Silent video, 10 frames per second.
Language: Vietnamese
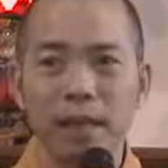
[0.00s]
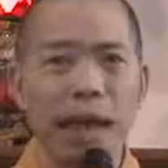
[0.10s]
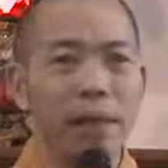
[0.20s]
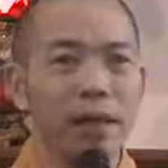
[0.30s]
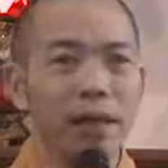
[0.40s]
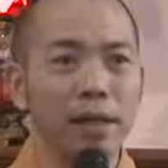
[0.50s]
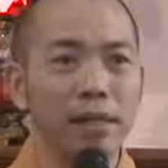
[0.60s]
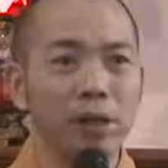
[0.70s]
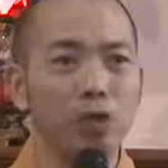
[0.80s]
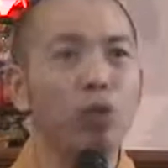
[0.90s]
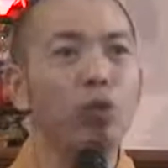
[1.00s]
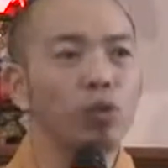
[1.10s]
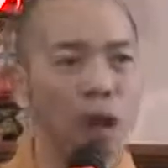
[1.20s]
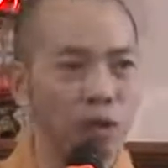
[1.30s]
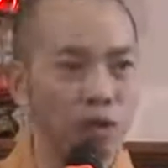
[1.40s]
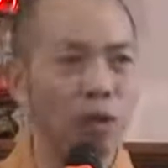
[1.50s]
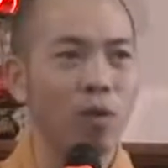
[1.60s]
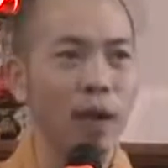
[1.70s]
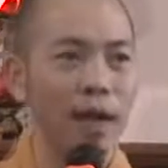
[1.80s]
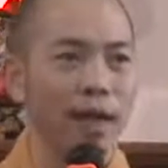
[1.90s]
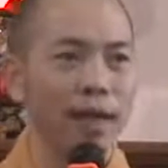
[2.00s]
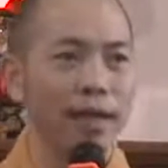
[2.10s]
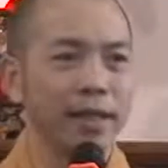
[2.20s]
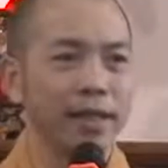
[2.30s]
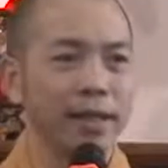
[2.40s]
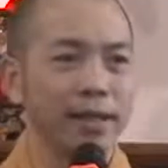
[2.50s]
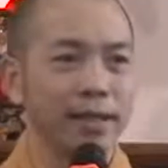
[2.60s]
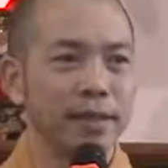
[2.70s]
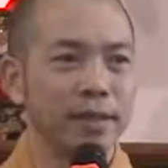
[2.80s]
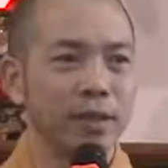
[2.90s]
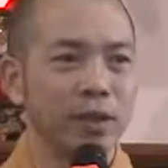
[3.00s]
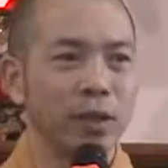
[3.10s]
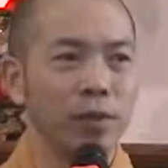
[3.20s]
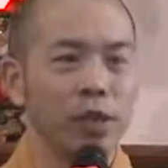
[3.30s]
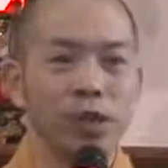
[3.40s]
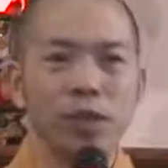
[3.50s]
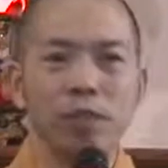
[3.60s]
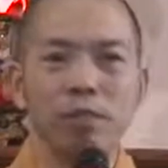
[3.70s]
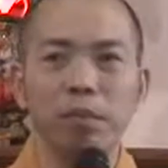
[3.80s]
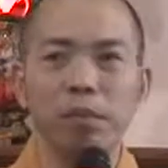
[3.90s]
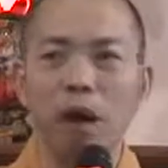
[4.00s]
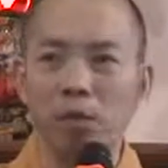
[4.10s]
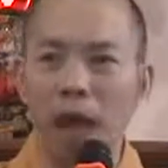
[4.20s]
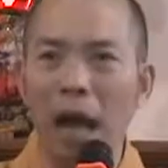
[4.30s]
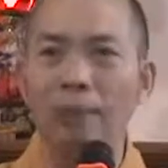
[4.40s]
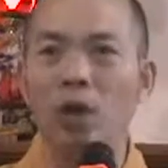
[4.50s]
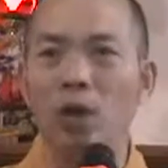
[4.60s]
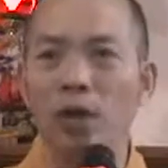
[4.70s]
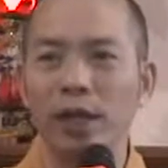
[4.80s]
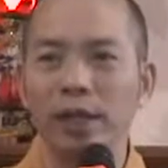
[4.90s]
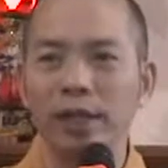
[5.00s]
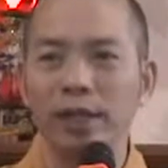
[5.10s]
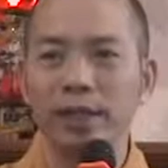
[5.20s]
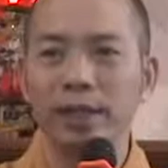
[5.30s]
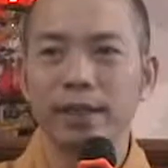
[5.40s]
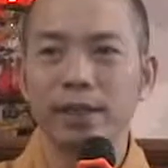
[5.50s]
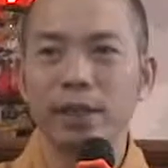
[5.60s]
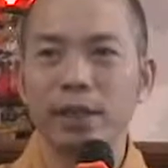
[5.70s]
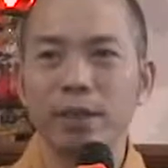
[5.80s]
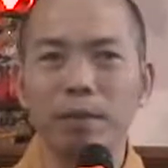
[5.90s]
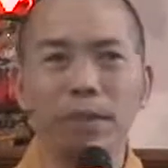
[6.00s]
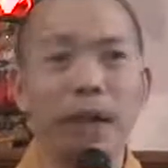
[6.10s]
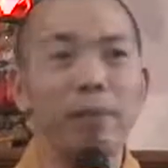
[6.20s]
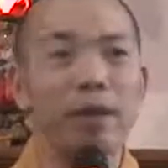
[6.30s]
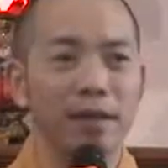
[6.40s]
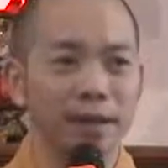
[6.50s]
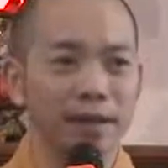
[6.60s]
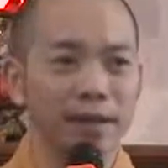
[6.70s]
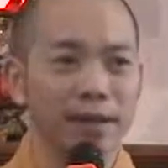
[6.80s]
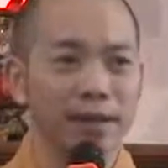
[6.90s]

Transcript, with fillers: là bởi vì mình chú trọng nó quá, rồi cái sức mình không kham nổi, cho nên mình bị áp lực thôi.